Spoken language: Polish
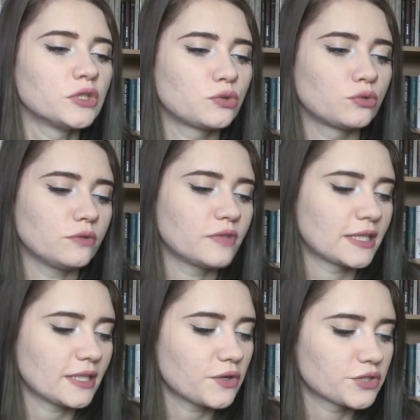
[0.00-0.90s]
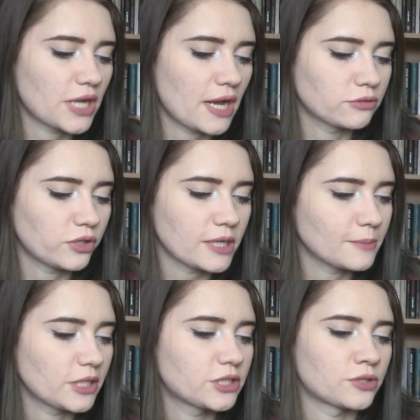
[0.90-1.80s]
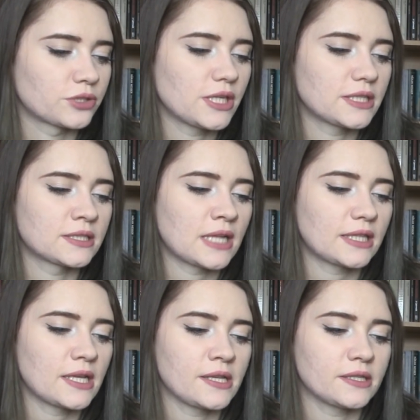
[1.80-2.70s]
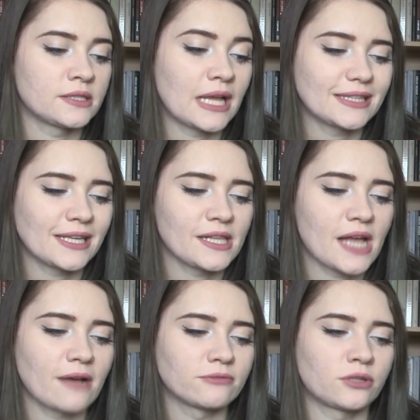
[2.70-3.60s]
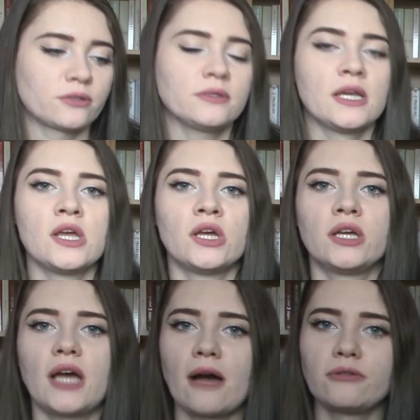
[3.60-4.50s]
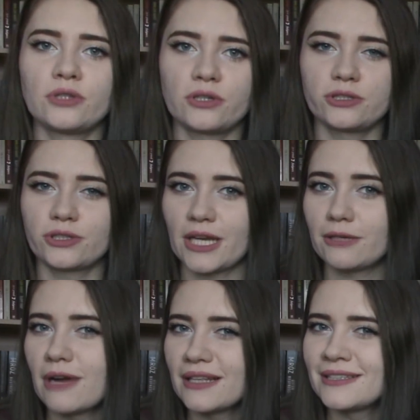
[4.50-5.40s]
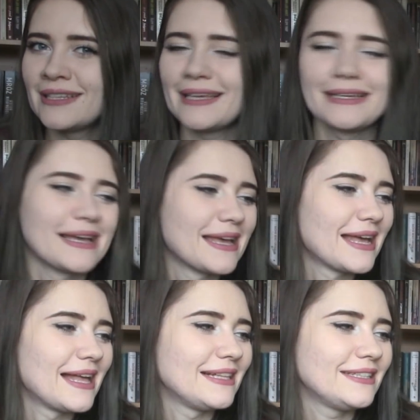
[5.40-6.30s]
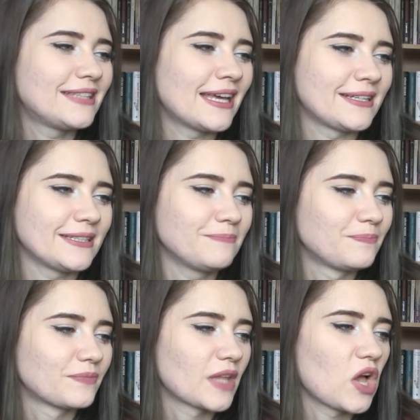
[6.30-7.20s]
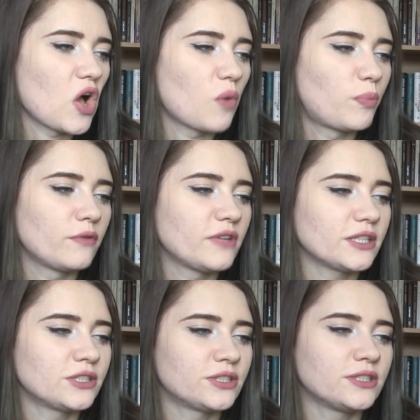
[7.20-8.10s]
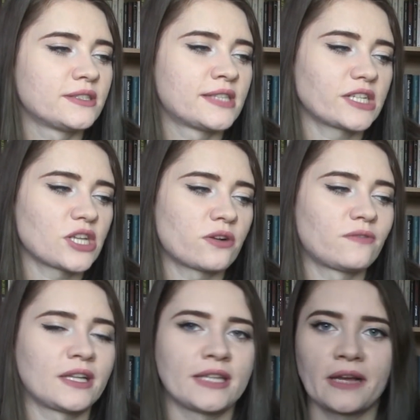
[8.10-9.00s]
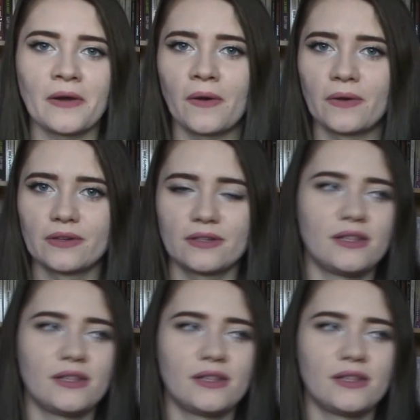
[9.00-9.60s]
studiów, dlatego że autorem tej książki jest Nathaniel Hawthorne, autor szkarłatnej litery opowieści z zaczarowanego